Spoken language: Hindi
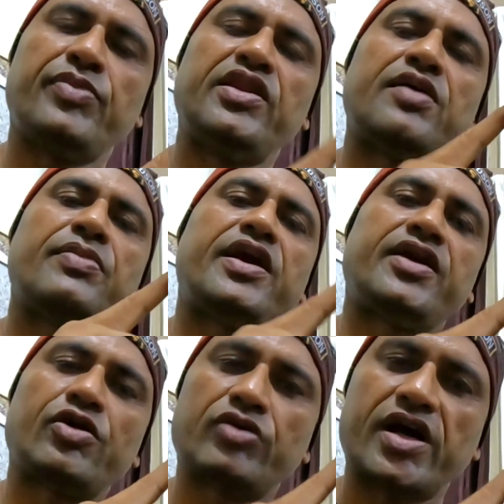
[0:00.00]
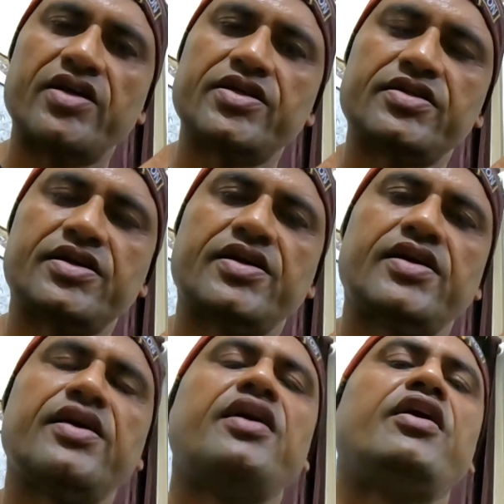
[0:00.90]
बिना ब्रांड के उठाया जाता
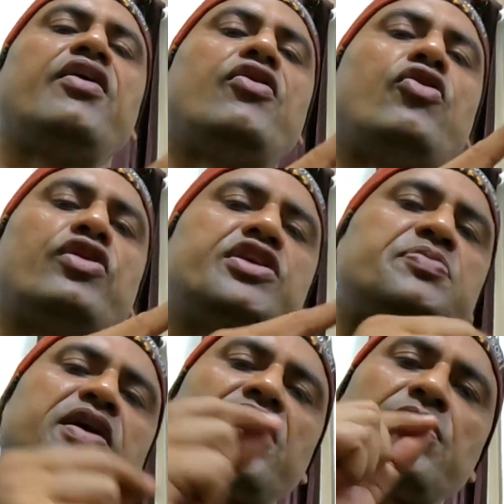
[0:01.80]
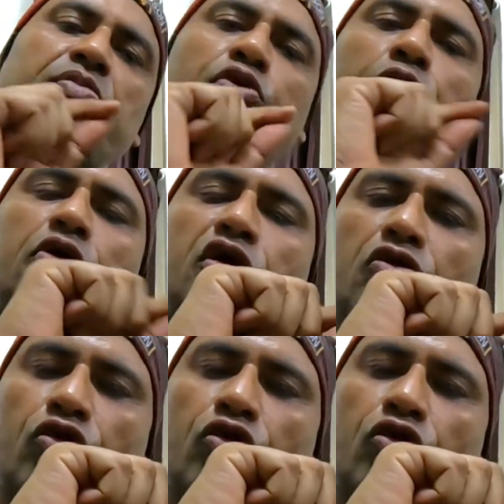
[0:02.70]
है और इस पर अगर मैं बोबो का